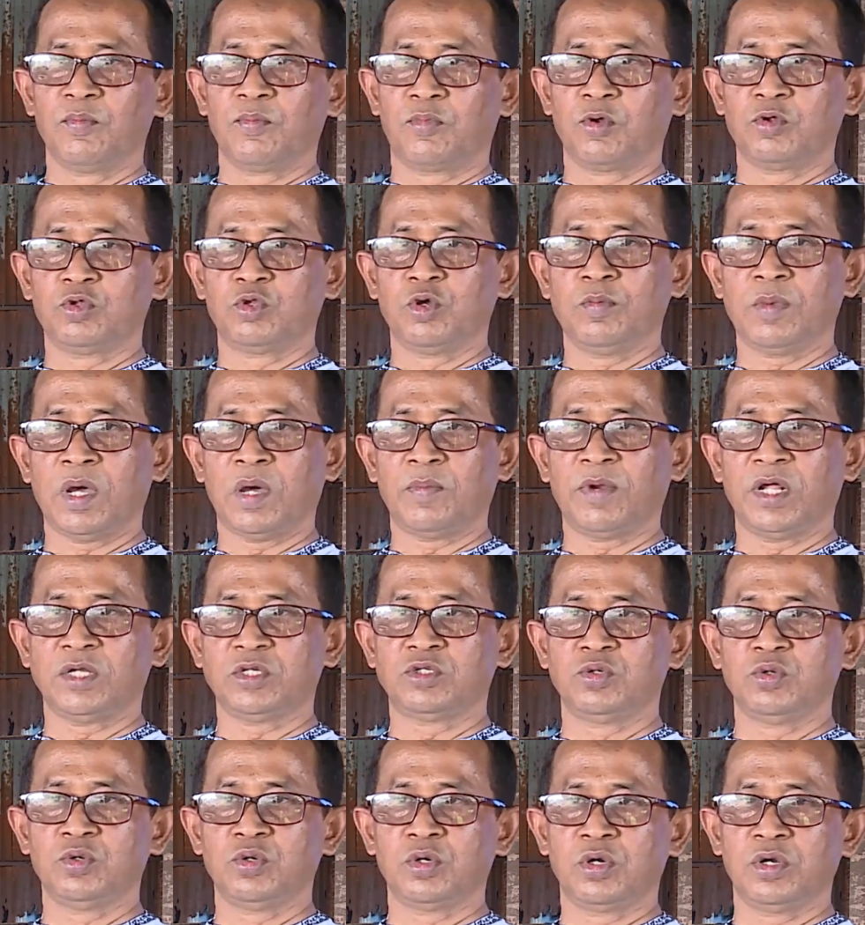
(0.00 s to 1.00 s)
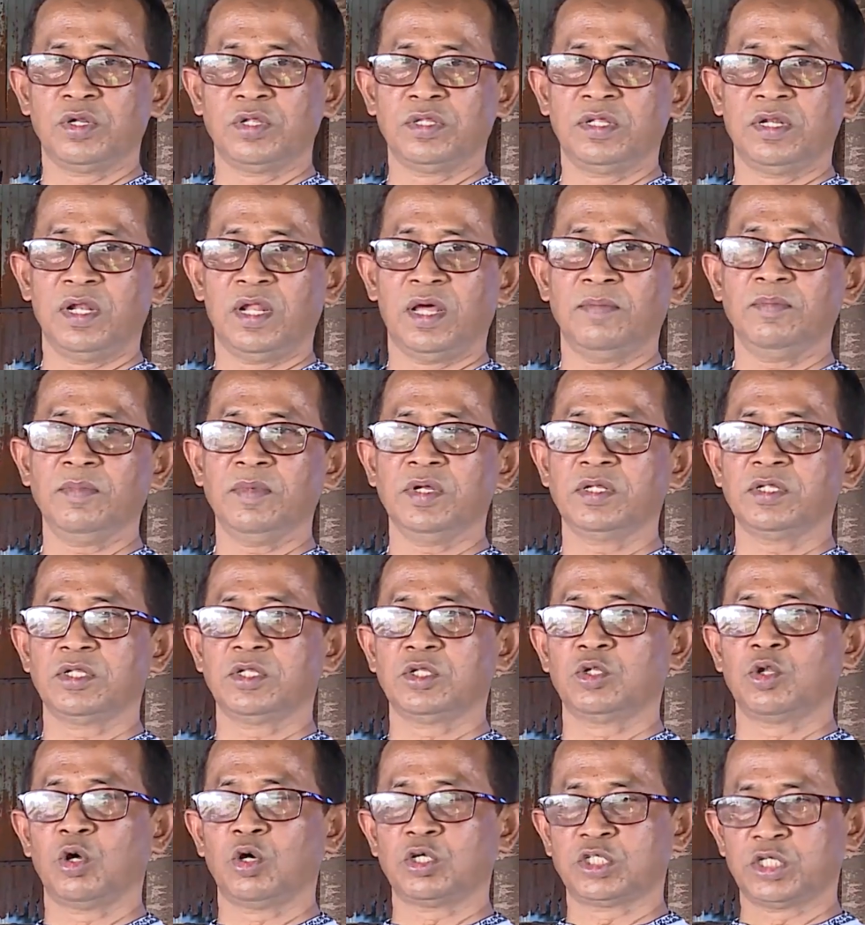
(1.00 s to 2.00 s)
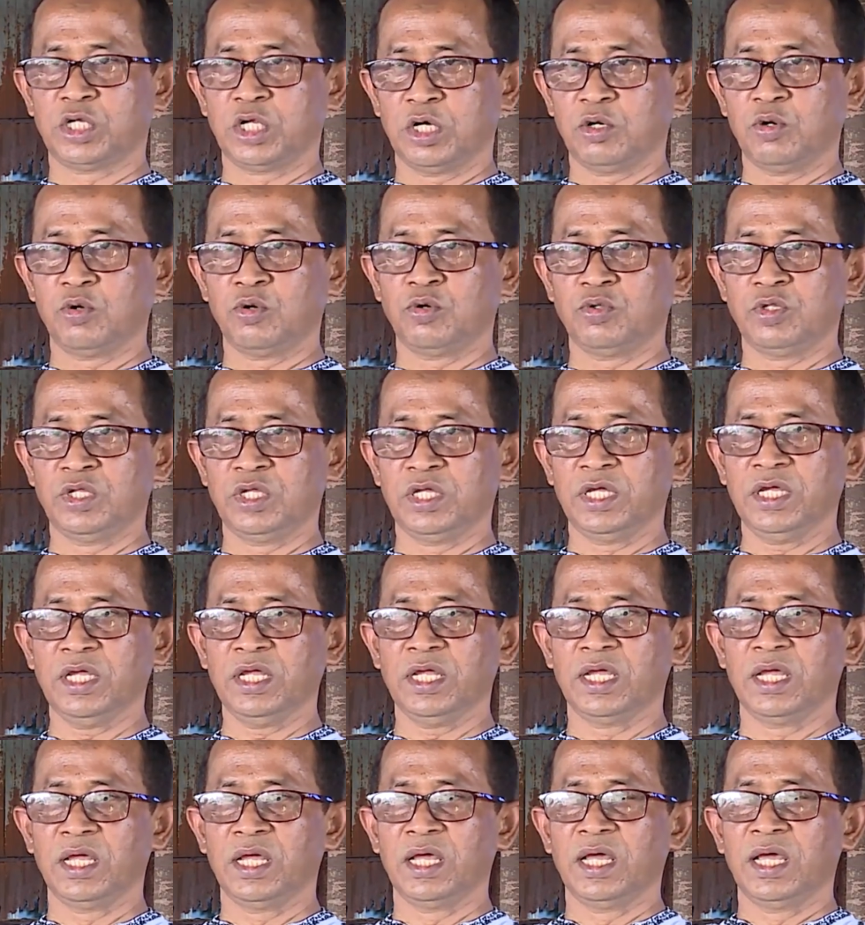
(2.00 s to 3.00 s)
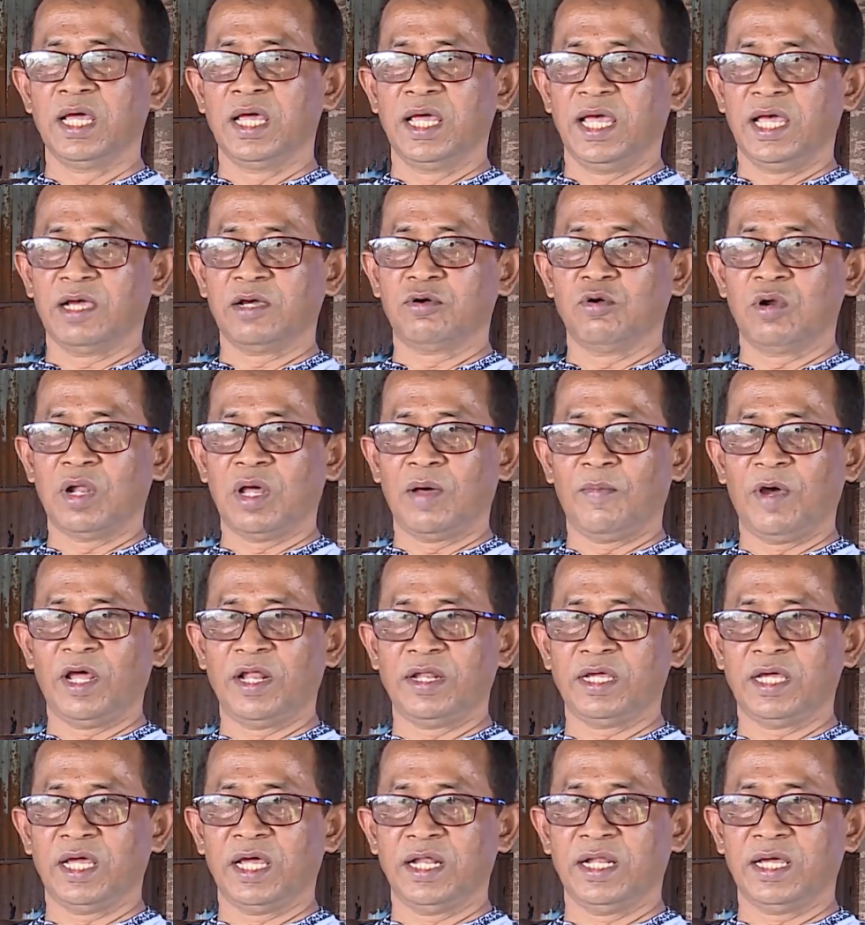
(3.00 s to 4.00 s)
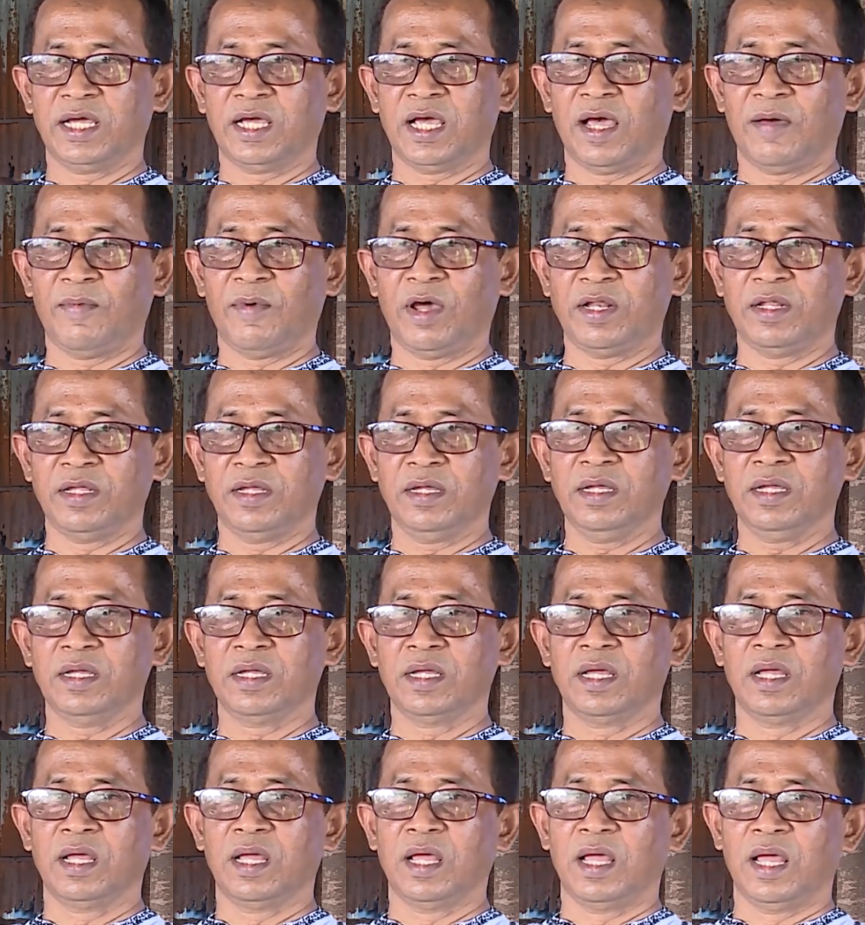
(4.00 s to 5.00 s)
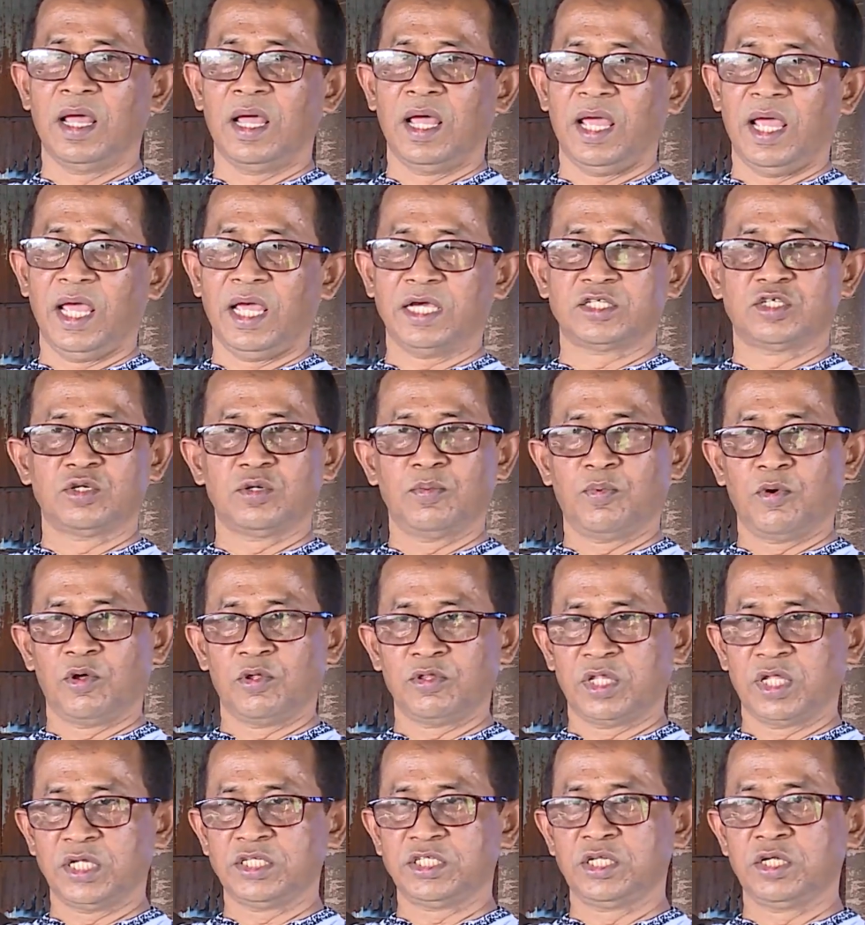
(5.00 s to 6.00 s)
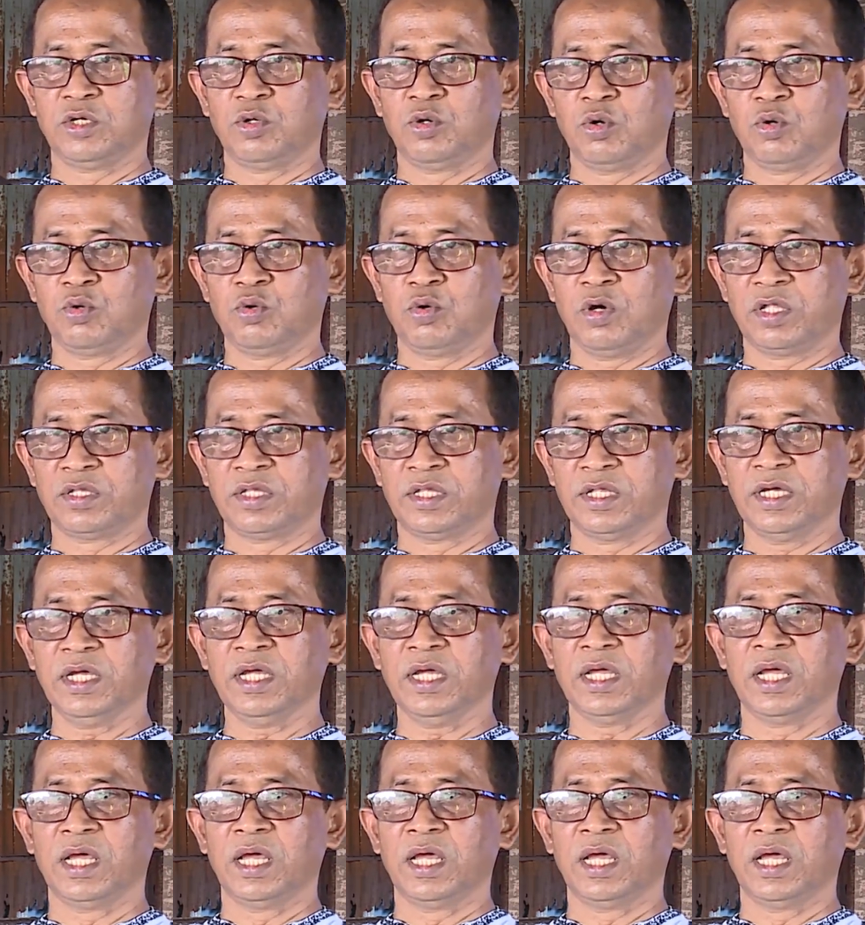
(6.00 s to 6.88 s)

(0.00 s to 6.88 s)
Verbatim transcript: প্রথমে আমরা শুরু করেছিলাম দশটা গরু দিয়ে এখন আমার এখানে খামারে একশো পঞ্চাশটি গরু আছে